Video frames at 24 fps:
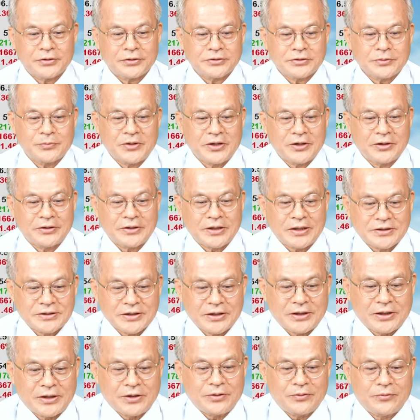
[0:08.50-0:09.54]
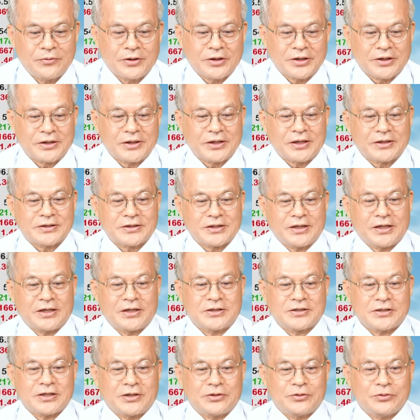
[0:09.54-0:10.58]
投资朋友，大家好，欢迎大
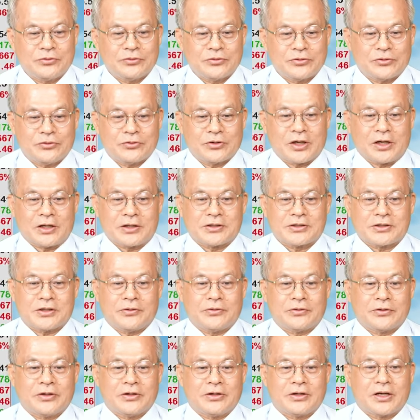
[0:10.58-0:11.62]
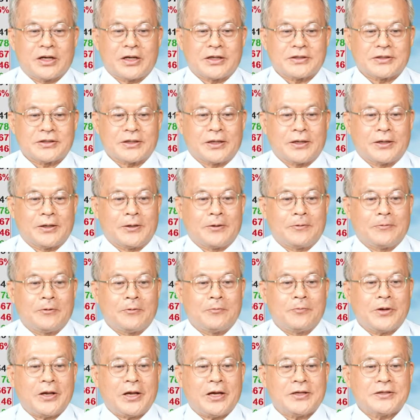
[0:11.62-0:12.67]
家再度收看赵哥开讲哈。
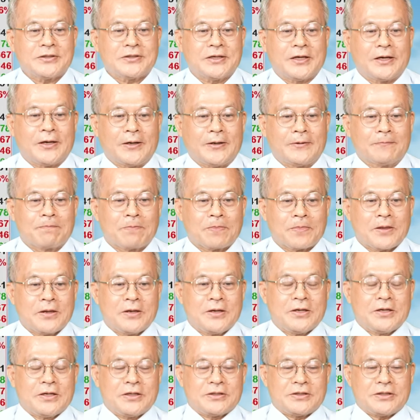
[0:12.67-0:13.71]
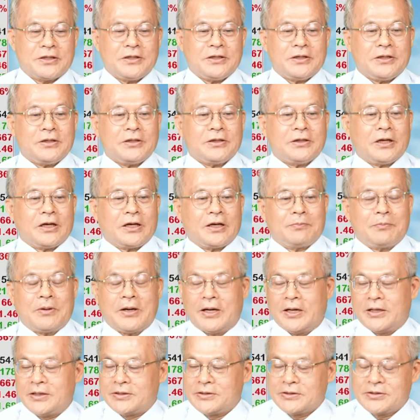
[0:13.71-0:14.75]
我们看一下哈，今天大
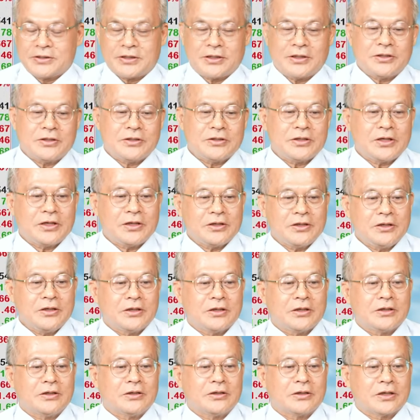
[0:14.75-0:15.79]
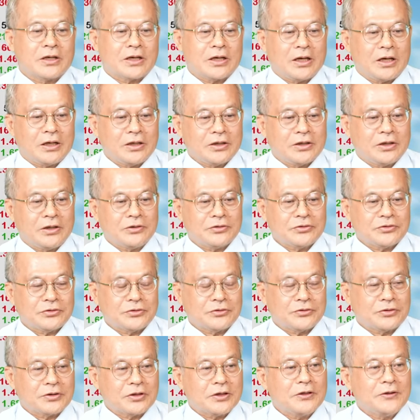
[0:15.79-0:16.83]
盘呈现一个开高
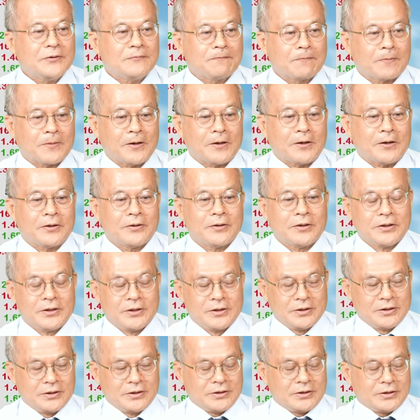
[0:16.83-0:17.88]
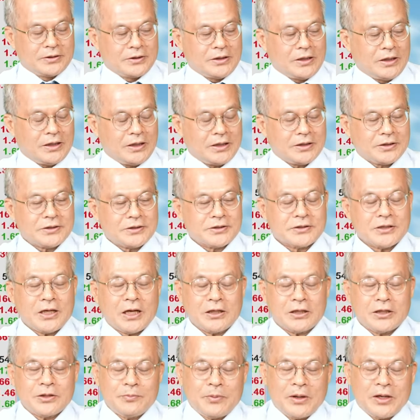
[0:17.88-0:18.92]
走低啊。那
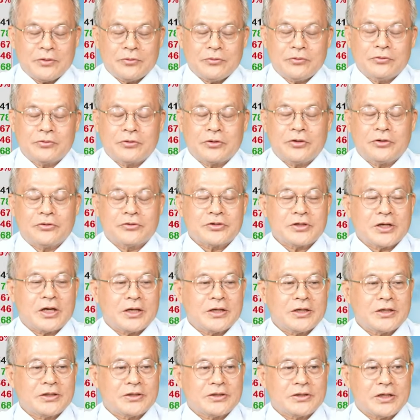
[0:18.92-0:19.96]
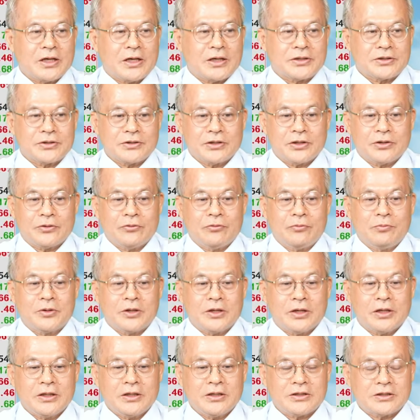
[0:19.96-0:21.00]
上礼拜五留下一个下影线，我们
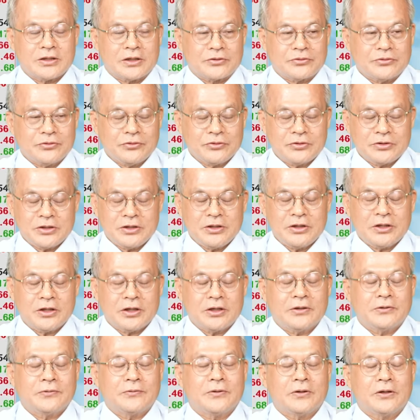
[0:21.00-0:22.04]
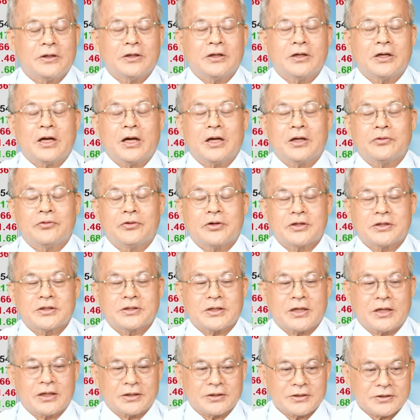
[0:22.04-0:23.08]
跟你讲说今天应该会
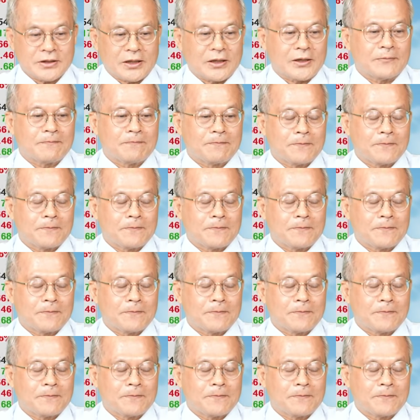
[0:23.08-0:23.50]
上涨，